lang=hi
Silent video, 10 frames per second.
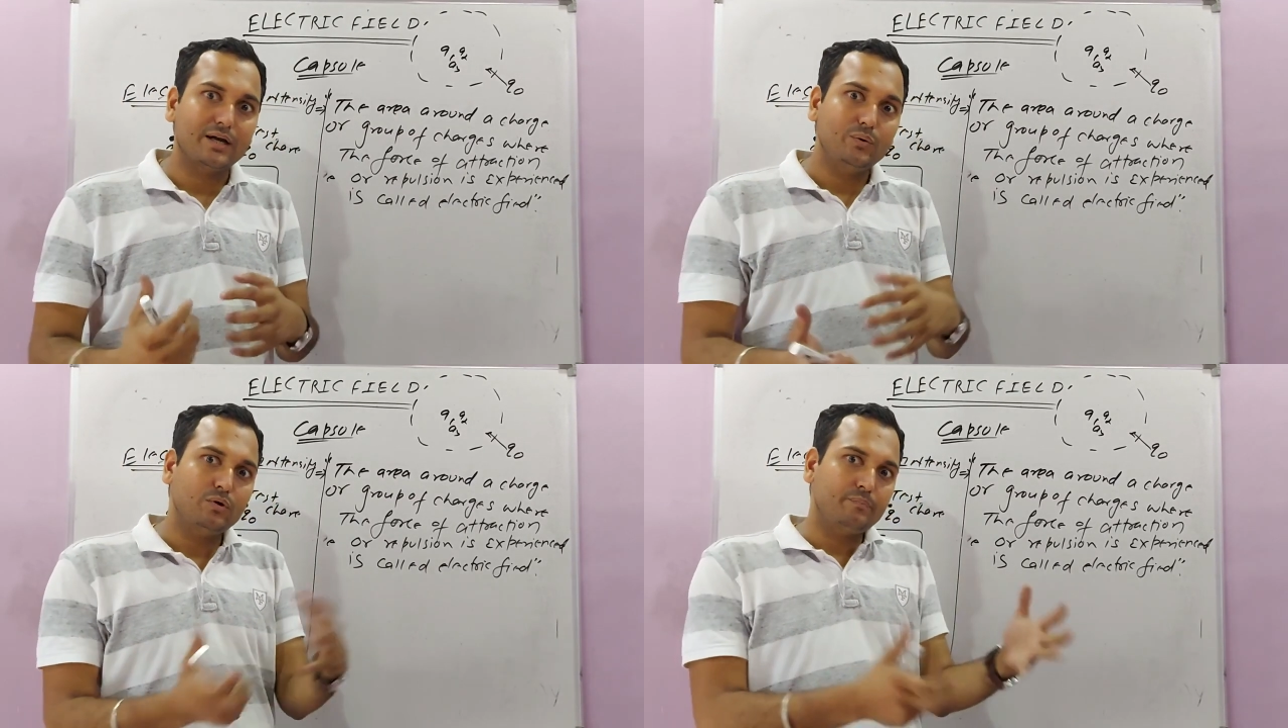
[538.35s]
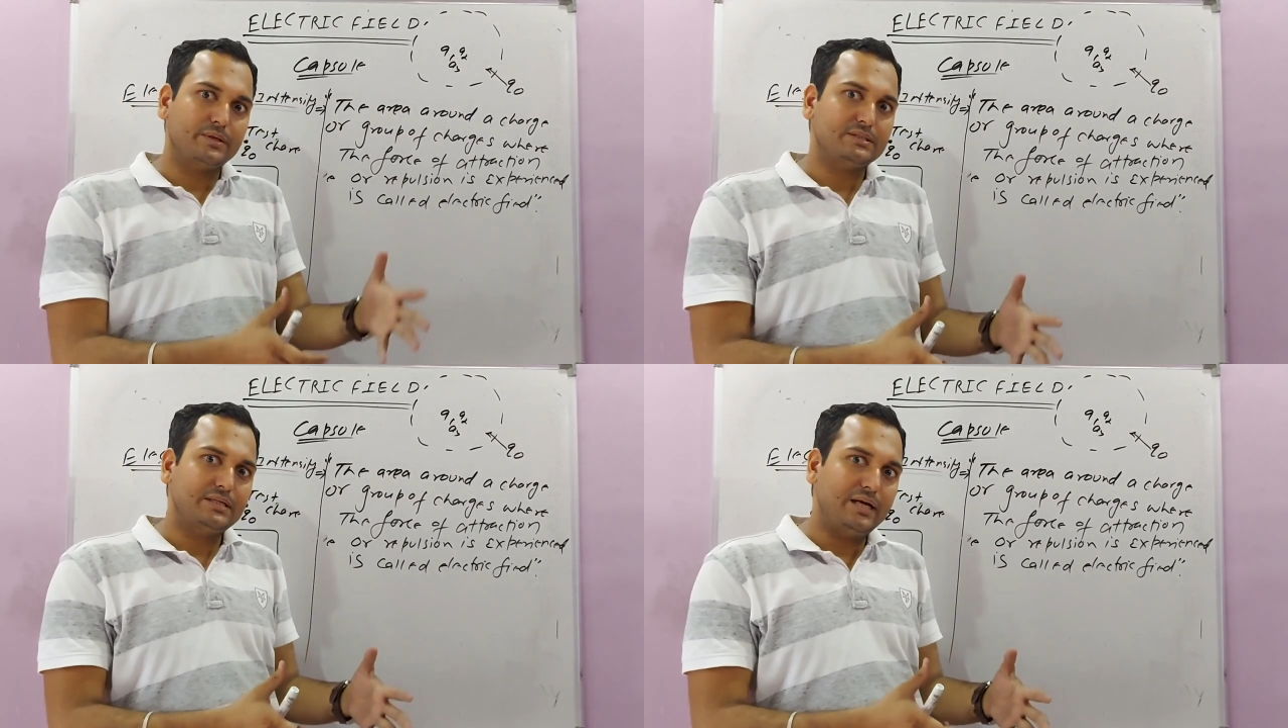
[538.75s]
अनोन
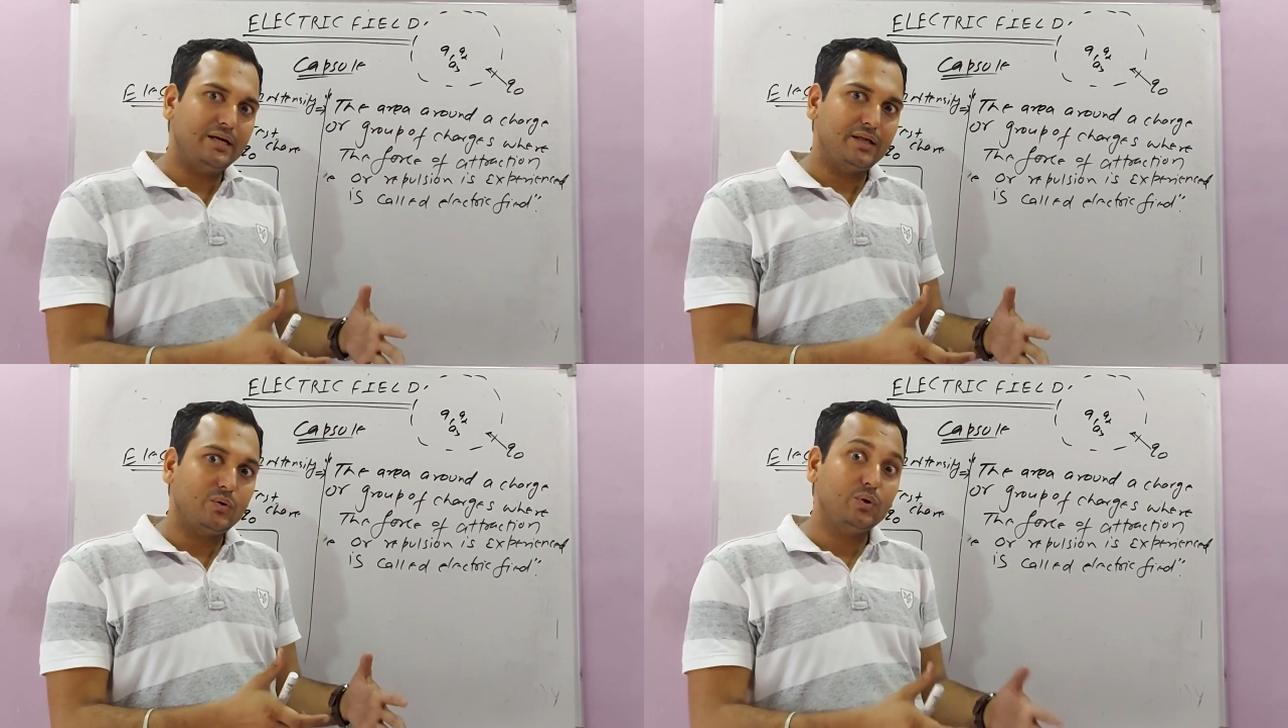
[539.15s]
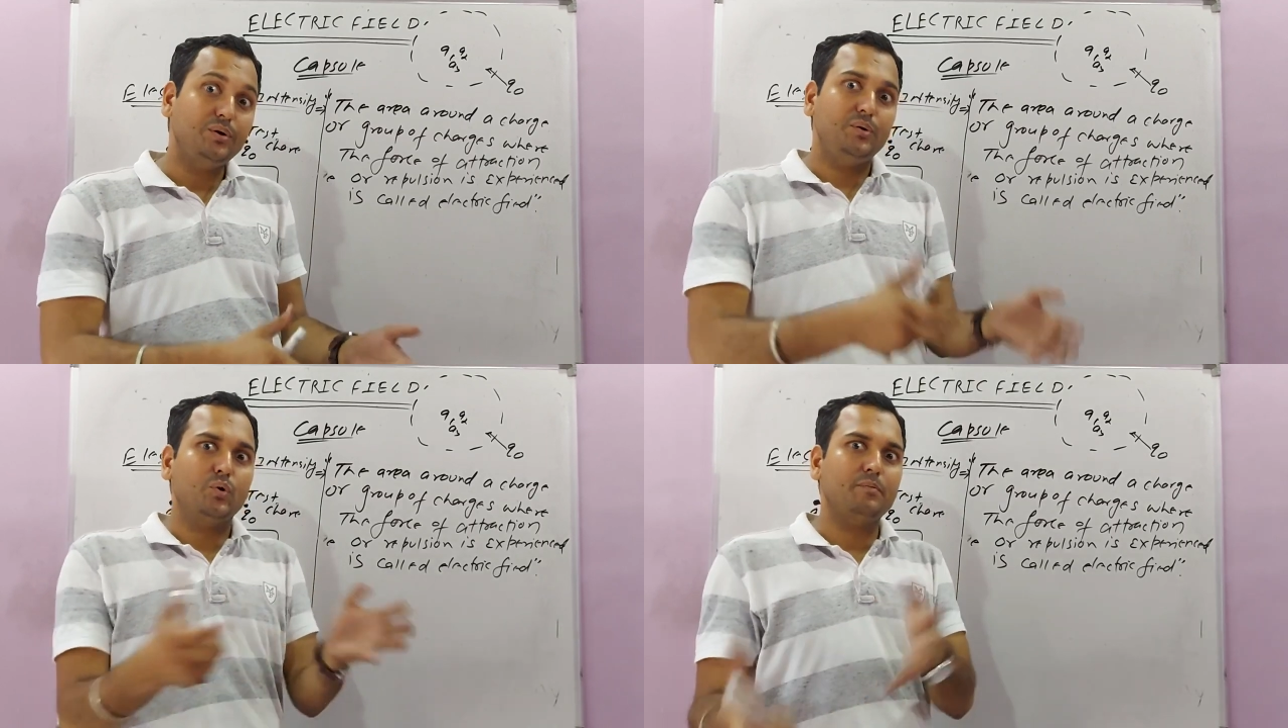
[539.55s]
पर्सनैलिटी को
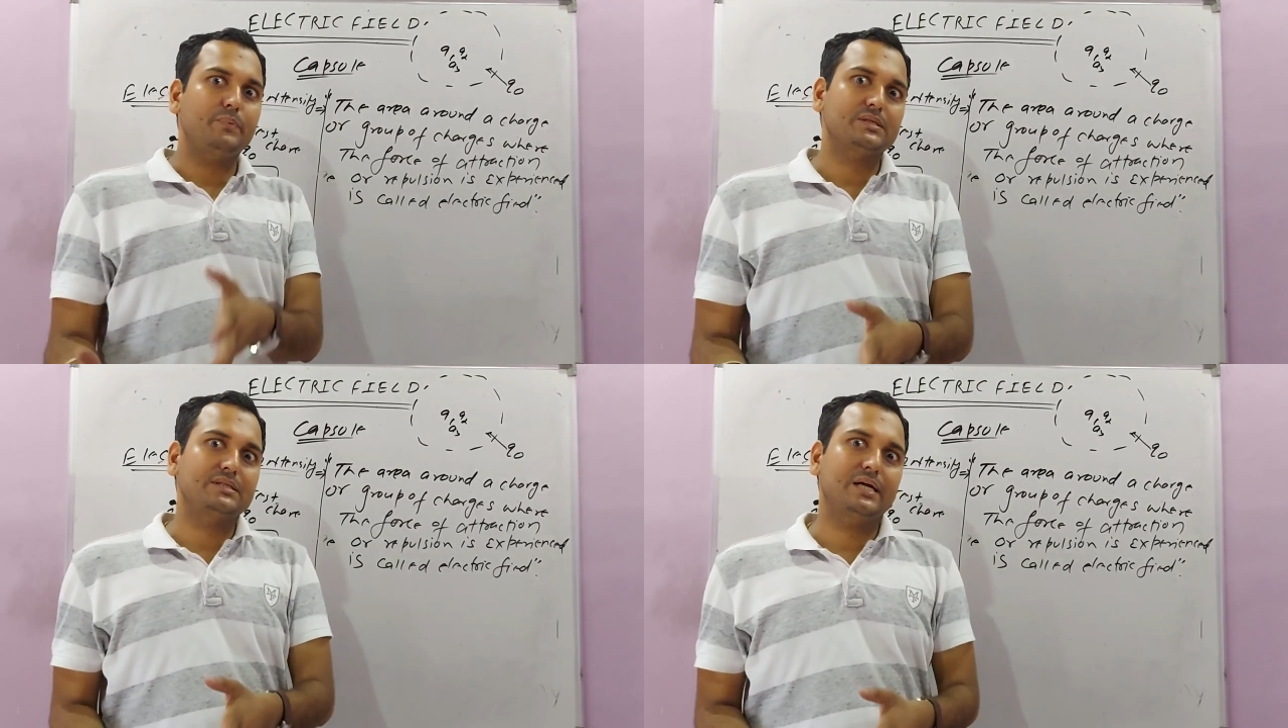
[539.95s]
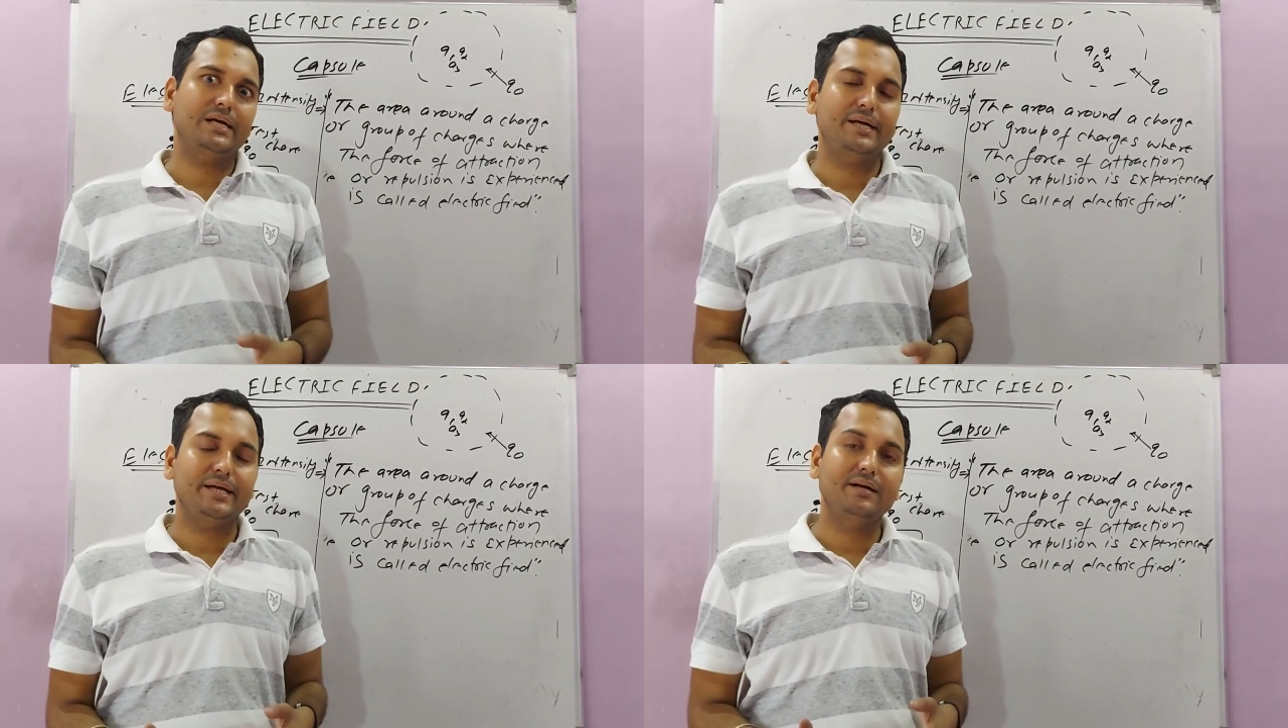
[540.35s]
नोन
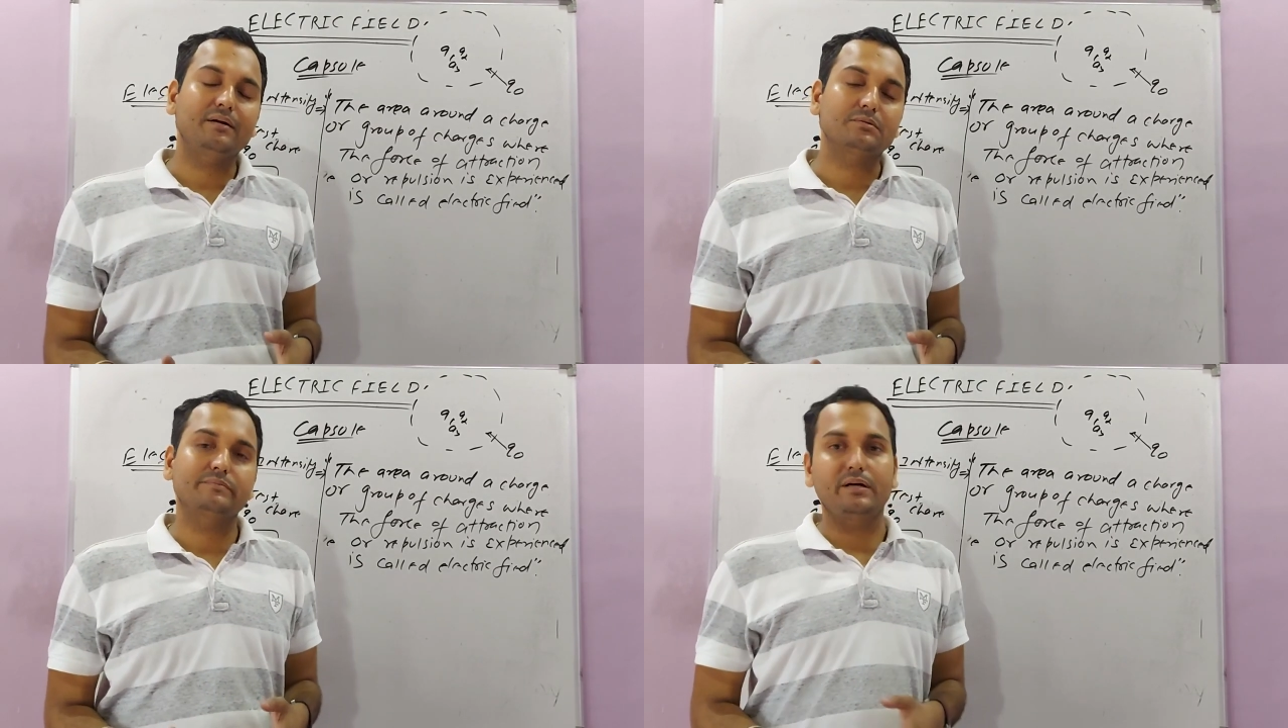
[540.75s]
पर्सनैलिटी के टर्म्स